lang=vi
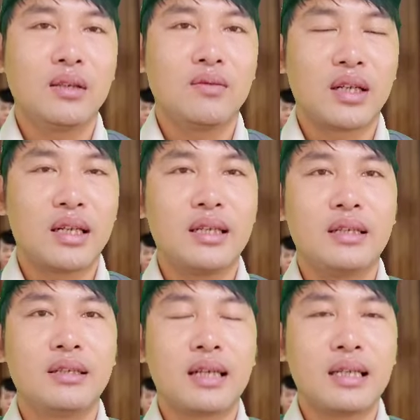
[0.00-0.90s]
và khi
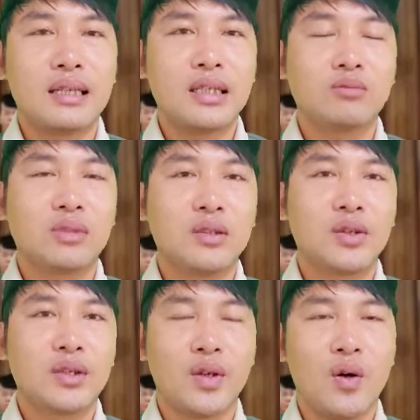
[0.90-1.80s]
đưa ra những cái thông tin
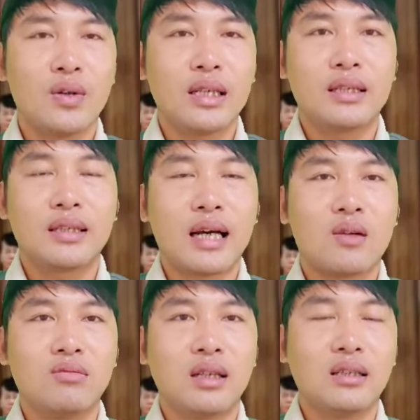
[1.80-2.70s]
truy tố thì người ta
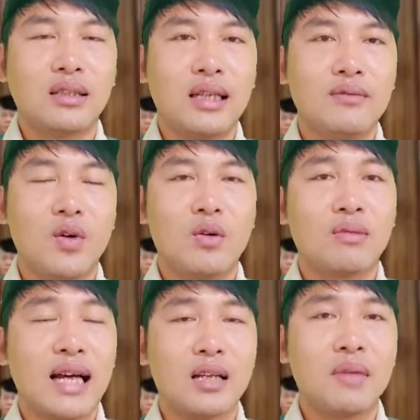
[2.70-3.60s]
cũng thấy vô cùng
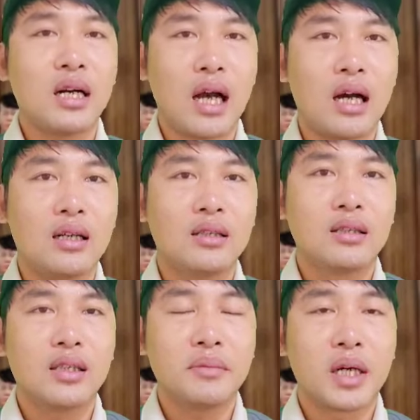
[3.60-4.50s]
khá là bất ngờ
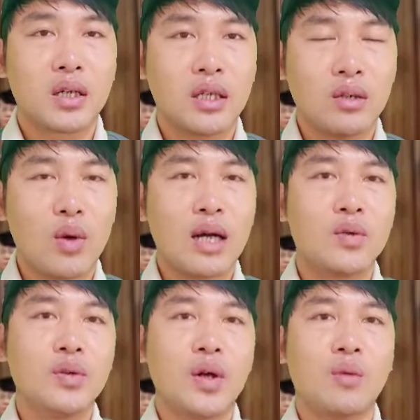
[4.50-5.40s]
nhưng mà kết quả
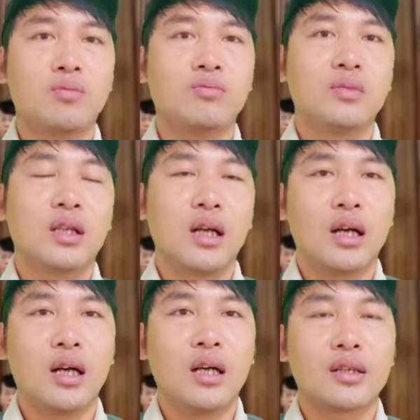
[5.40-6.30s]
cuối cùng
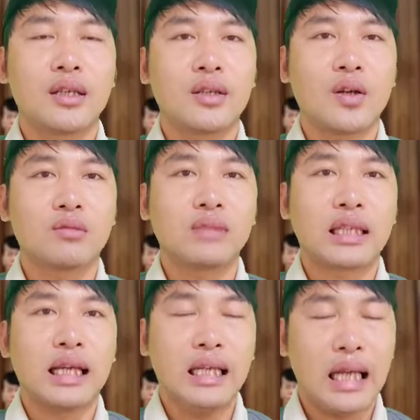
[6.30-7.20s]
à, thì cho chúng ta
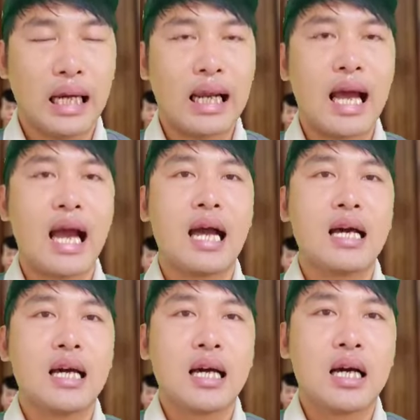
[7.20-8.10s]
thấy rằng là
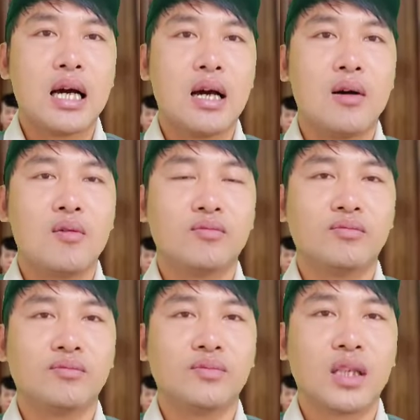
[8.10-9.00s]
à,
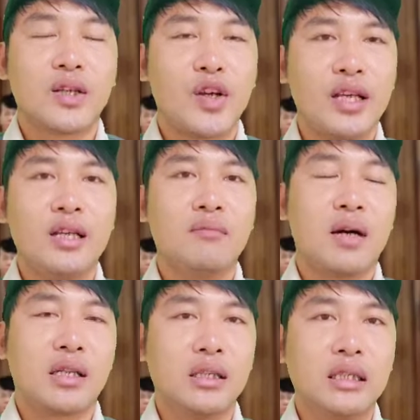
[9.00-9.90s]
khi
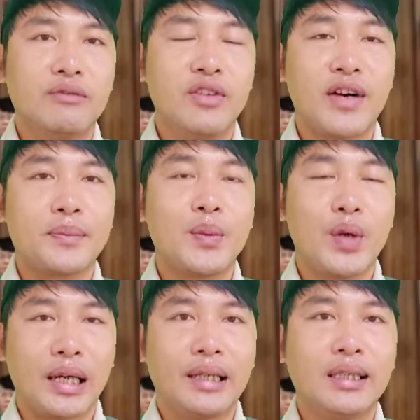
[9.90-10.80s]
mà người vi phạm pháp
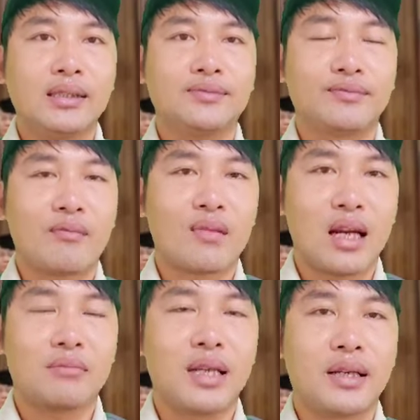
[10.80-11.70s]
luật đó
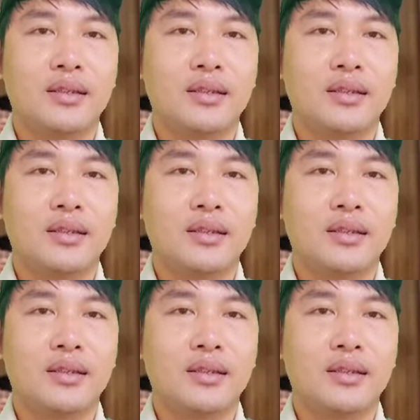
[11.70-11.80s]
đặc biệt